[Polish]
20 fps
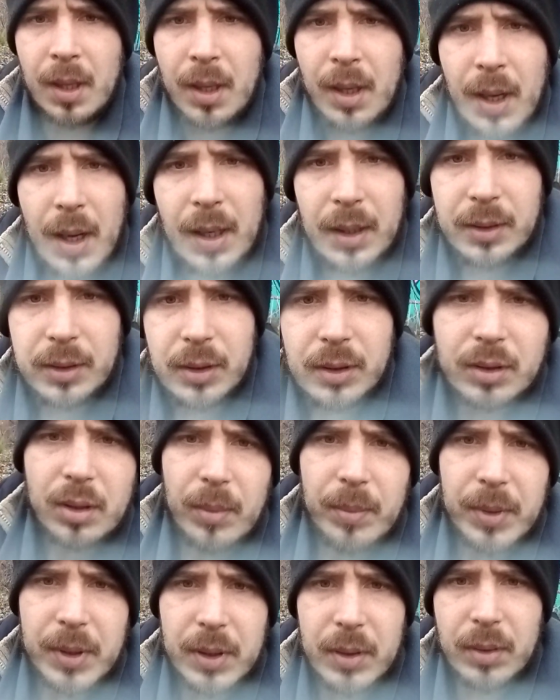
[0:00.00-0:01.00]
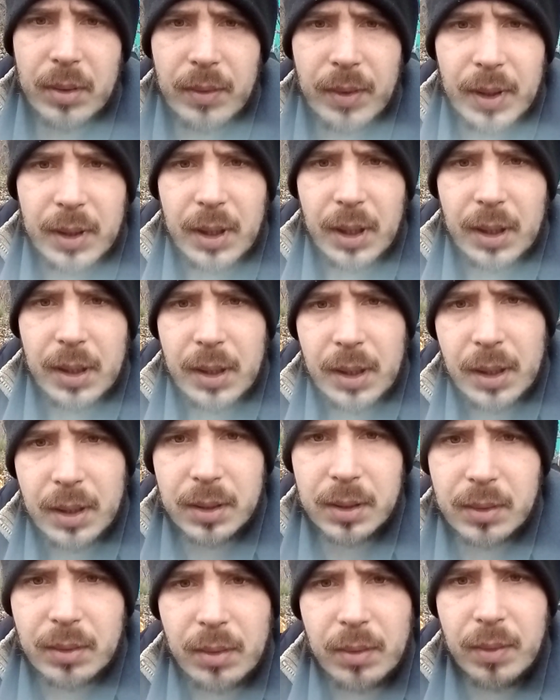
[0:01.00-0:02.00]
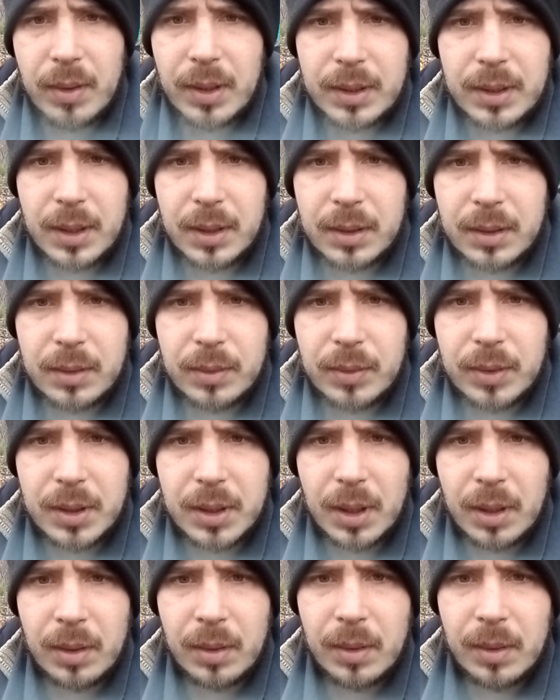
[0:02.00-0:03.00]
Ale co zrobić kurwa, taki jest kurwa sens życia.